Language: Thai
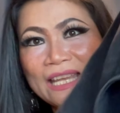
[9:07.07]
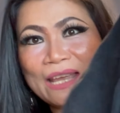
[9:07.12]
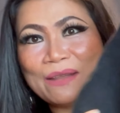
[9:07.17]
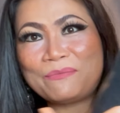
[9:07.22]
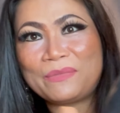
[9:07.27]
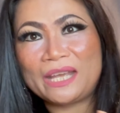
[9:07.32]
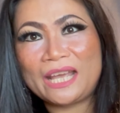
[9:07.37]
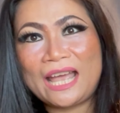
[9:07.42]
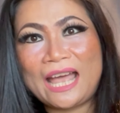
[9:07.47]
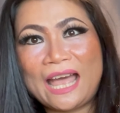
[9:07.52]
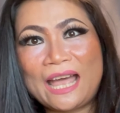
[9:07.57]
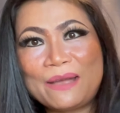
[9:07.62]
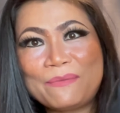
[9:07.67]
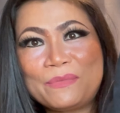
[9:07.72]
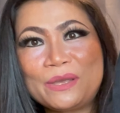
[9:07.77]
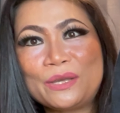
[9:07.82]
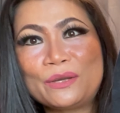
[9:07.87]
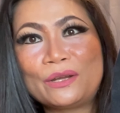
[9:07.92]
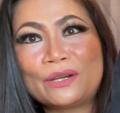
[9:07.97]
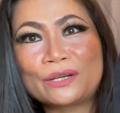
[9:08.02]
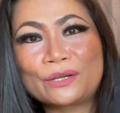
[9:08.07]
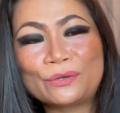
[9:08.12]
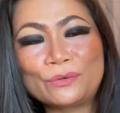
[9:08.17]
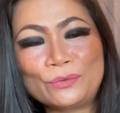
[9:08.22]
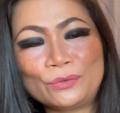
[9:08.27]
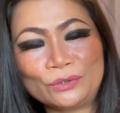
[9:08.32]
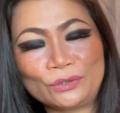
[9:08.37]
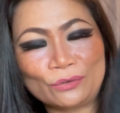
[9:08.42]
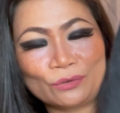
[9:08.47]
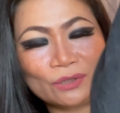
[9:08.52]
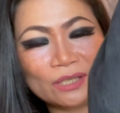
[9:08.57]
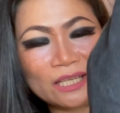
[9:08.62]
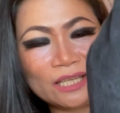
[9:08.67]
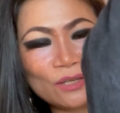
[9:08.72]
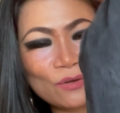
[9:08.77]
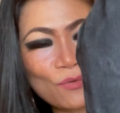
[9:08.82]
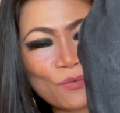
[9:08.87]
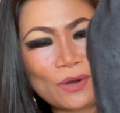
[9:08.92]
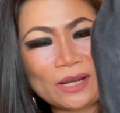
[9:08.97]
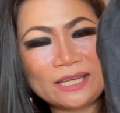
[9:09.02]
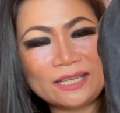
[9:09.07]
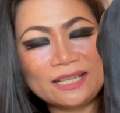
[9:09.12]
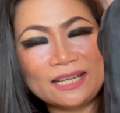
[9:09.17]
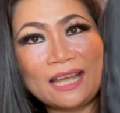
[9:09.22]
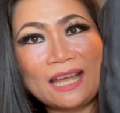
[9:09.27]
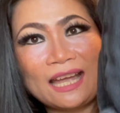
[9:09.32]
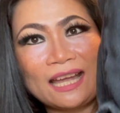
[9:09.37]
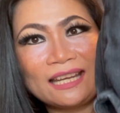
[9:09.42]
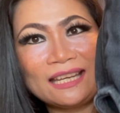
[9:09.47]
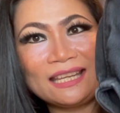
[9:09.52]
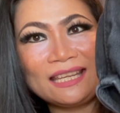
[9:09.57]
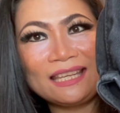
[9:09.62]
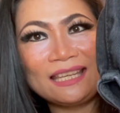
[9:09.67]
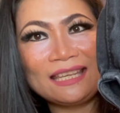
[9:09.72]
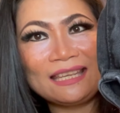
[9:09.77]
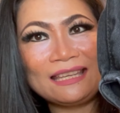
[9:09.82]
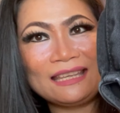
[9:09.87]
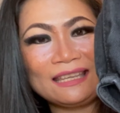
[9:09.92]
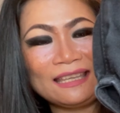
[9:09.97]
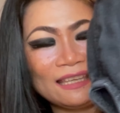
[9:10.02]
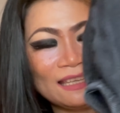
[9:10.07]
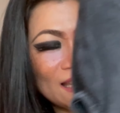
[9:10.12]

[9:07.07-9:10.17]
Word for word: เห็นไหมคะมีรูตรงนี้ด้วยนะคะนี่